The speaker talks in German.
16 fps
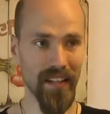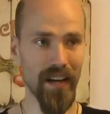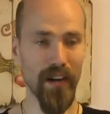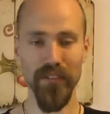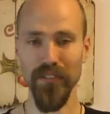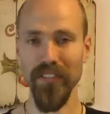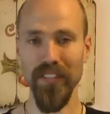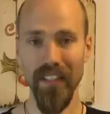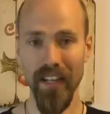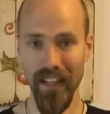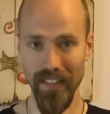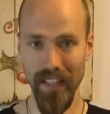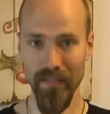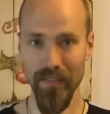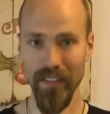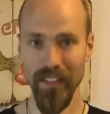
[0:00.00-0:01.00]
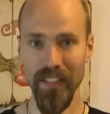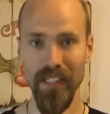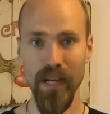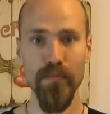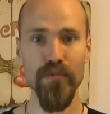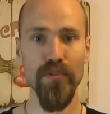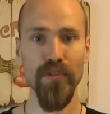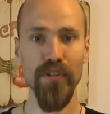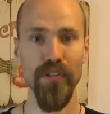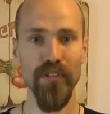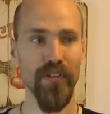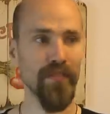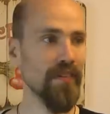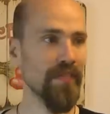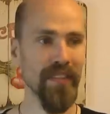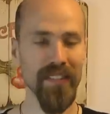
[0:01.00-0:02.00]
aus unserer Karte einfach die Klappstühle
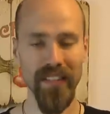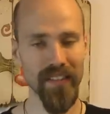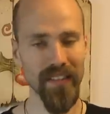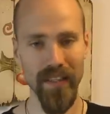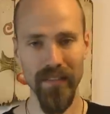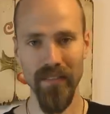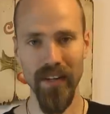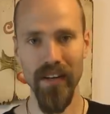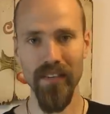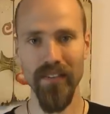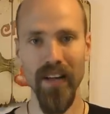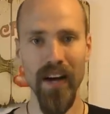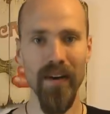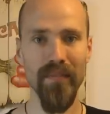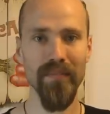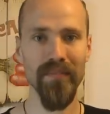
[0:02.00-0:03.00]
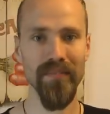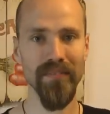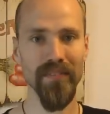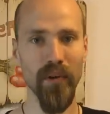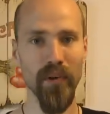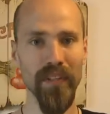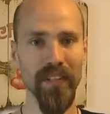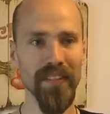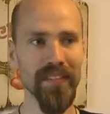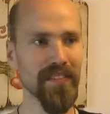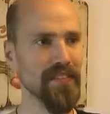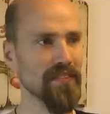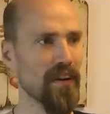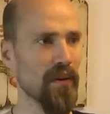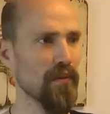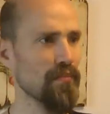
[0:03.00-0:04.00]
genommen, weil wir gesagt haben, halt, wir haben noch nichts.
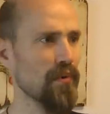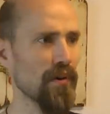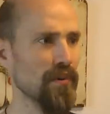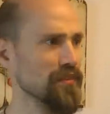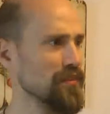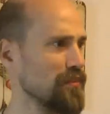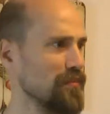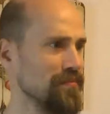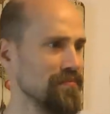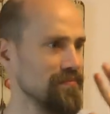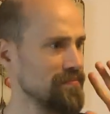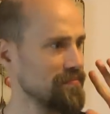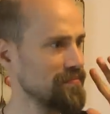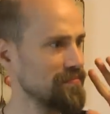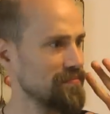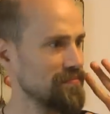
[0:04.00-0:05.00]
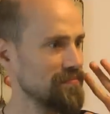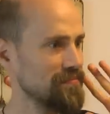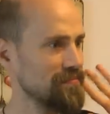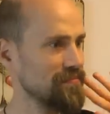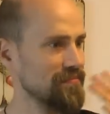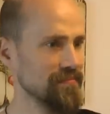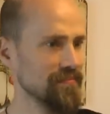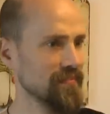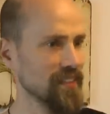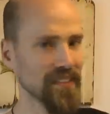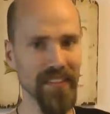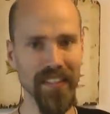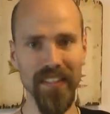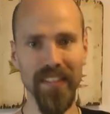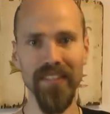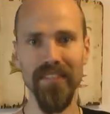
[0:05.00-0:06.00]
Das war auch morgens um, weiß ich
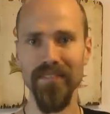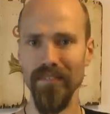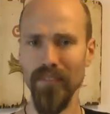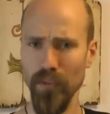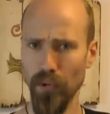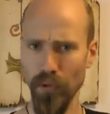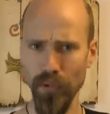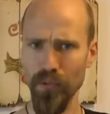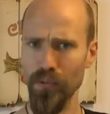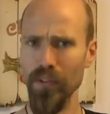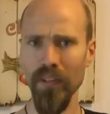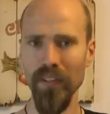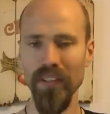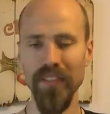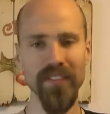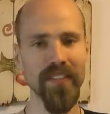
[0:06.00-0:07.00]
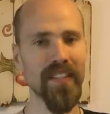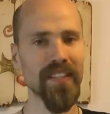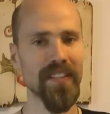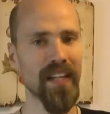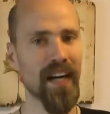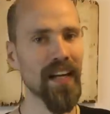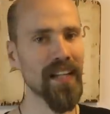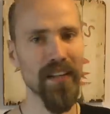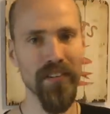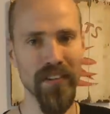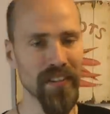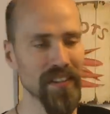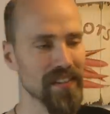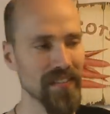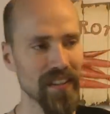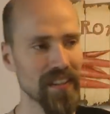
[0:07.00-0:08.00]
nicht, 9 Uhr oder so ähnlich. Da hatte ich auch noch
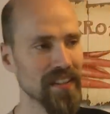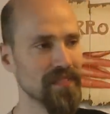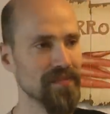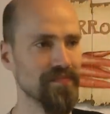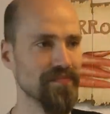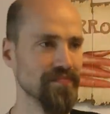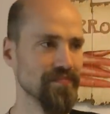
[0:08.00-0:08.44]
nichts fertig.